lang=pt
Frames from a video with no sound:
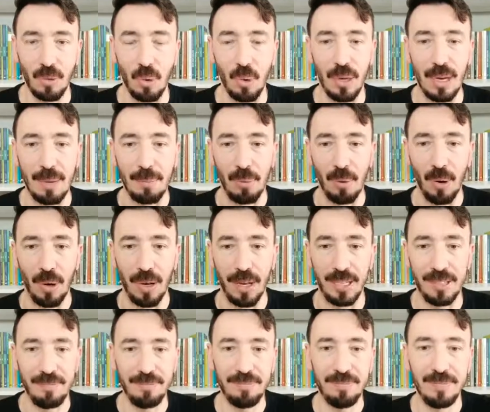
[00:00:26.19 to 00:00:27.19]

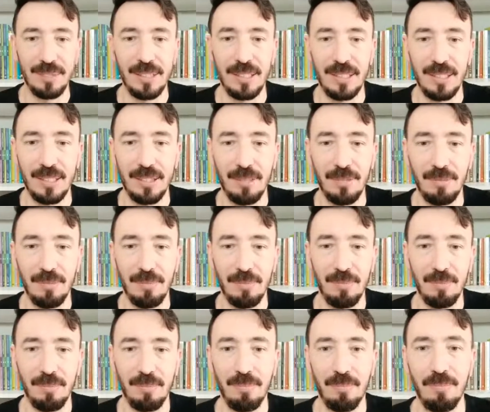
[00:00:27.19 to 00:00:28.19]
colabora
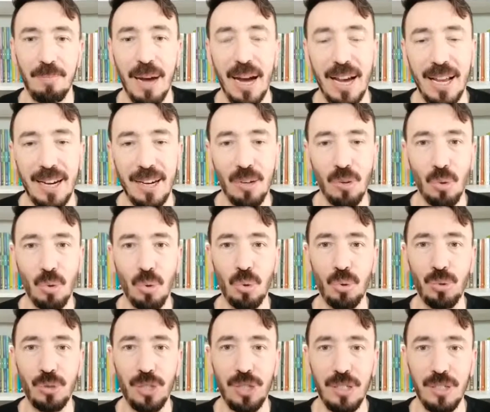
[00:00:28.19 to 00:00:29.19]
para o
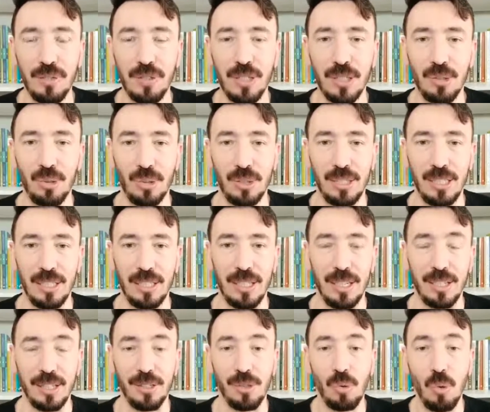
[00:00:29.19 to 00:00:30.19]
cultivo da
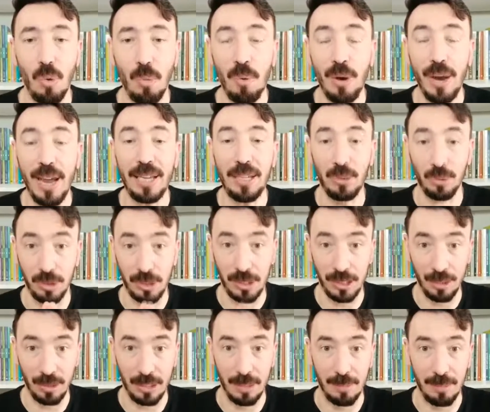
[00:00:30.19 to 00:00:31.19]
sociedade. Como é que o
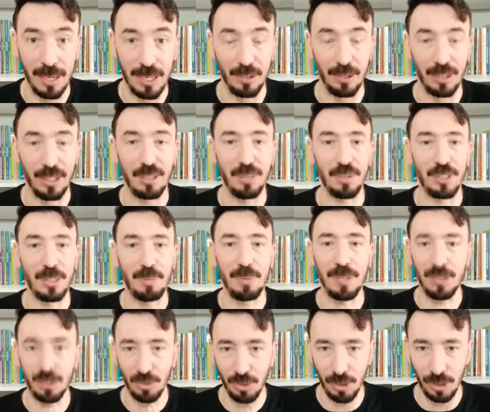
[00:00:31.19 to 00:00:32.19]
seu trabalho, eu quero que você
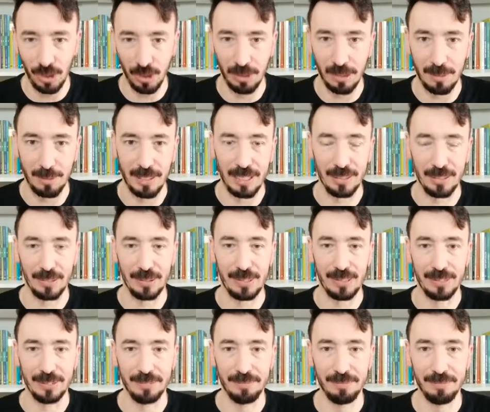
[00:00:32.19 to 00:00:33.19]
pense no seu trabalho
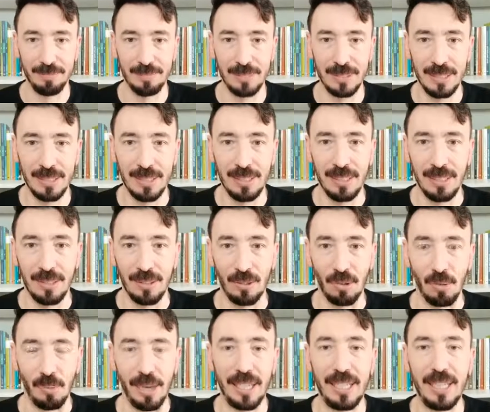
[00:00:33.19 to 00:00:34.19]
agora.
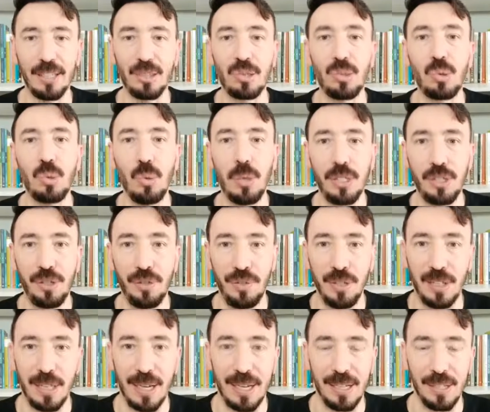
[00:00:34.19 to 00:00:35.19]
Como é que a sua
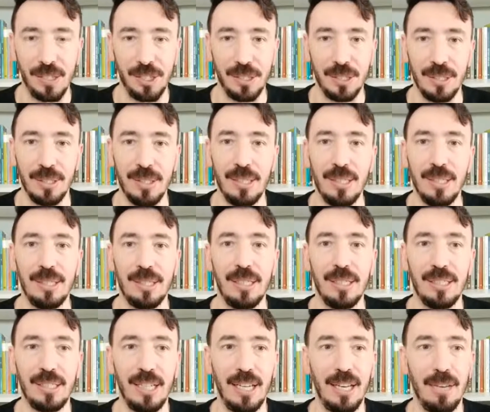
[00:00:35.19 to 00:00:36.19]
atividade,
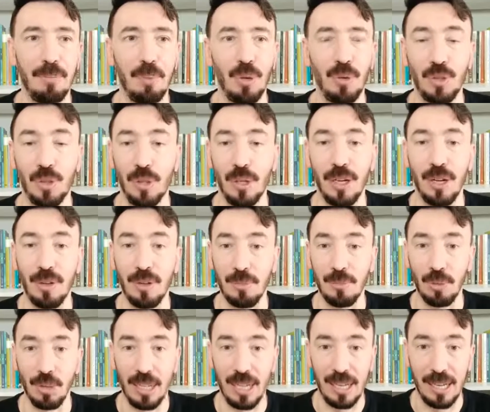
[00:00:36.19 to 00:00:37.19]
seja ela profissional
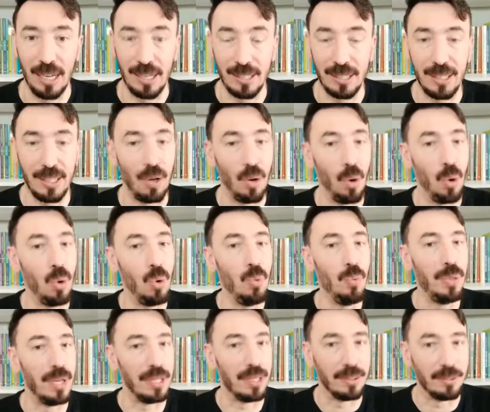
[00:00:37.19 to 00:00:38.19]
remunerada
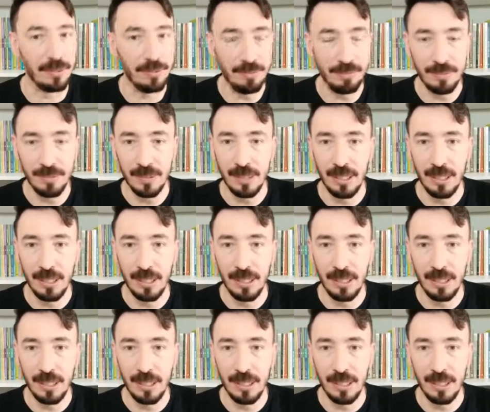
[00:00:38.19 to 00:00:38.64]
ou não,